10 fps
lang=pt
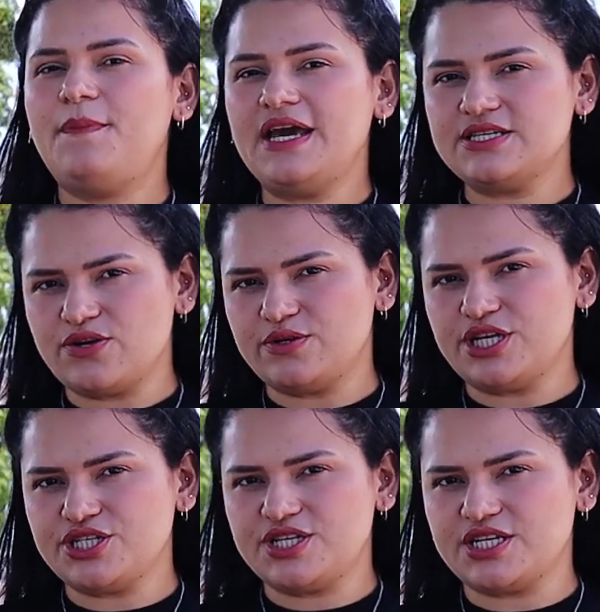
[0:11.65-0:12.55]

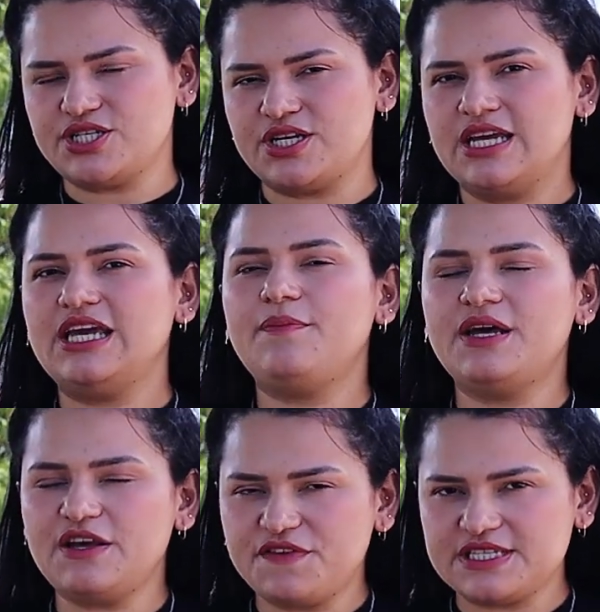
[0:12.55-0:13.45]
pensionistas e
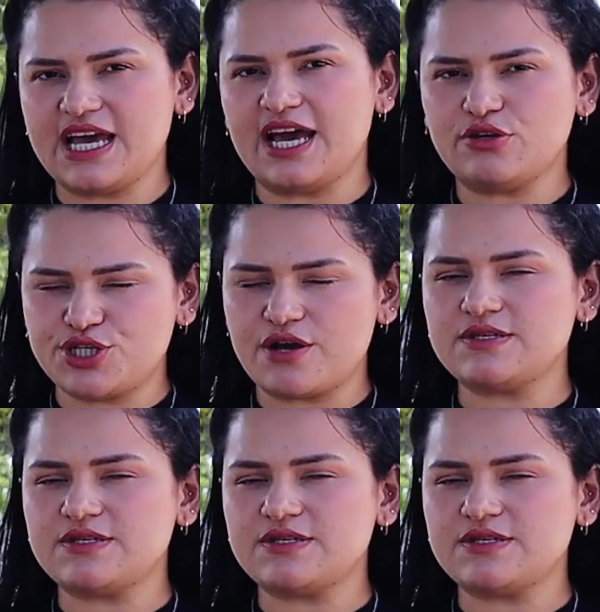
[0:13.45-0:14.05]
beneficiários de